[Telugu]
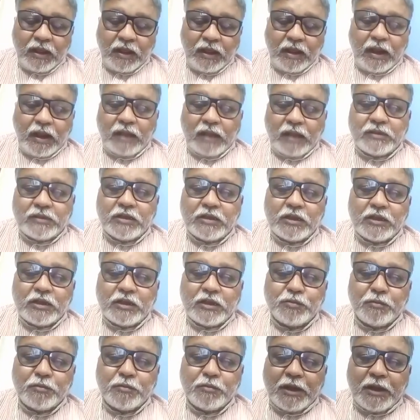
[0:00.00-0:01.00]

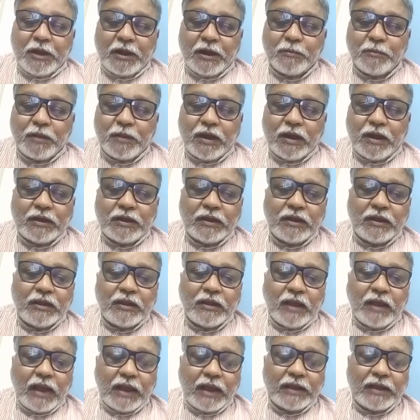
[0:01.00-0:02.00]
రాజ్యలక్ష్మి మేడం కానీ
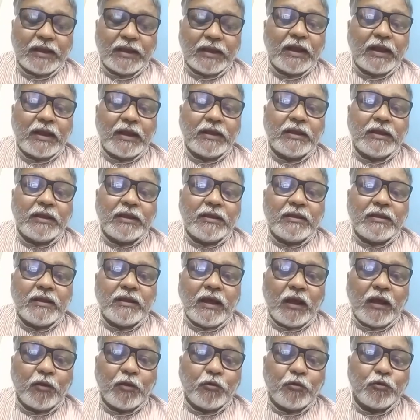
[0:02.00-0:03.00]
ఆయన కానీ
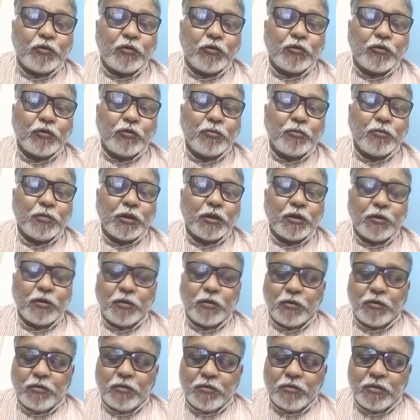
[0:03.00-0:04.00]
ఆ
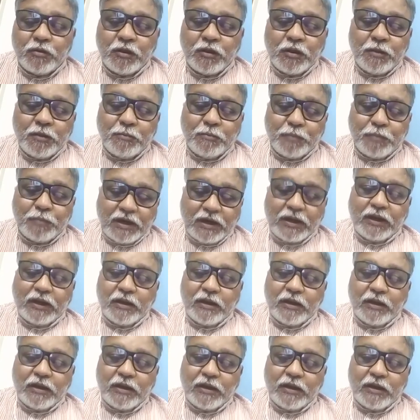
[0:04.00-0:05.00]
కుటుంబంలో పిల్లలు
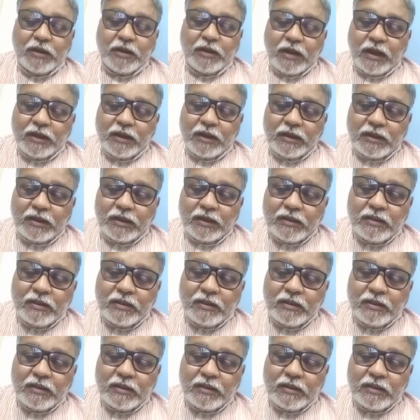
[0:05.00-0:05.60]
కానీ